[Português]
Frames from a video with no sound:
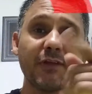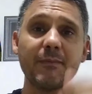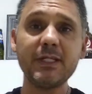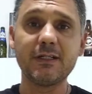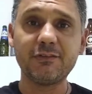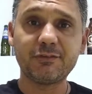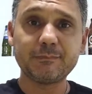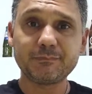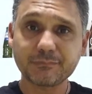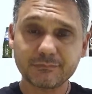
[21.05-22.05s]
e amigas,
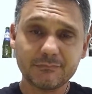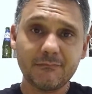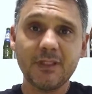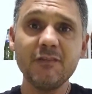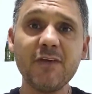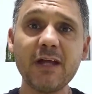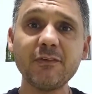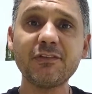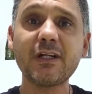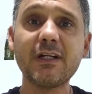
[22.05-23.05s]

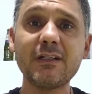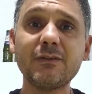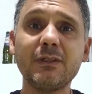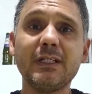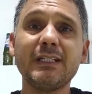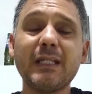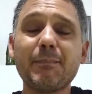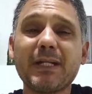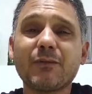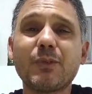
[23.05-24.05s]
inverno chegando,
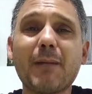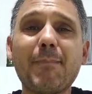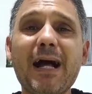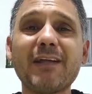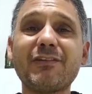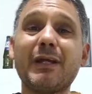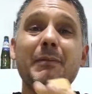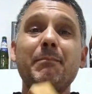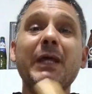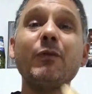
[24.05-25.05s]
temperatura baixa,
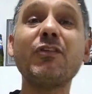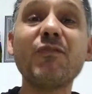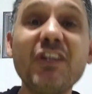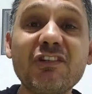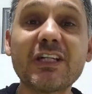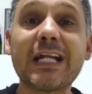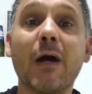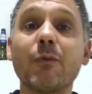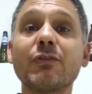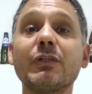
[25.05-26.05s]
menos de 20
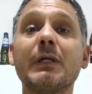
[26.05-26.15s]
graus.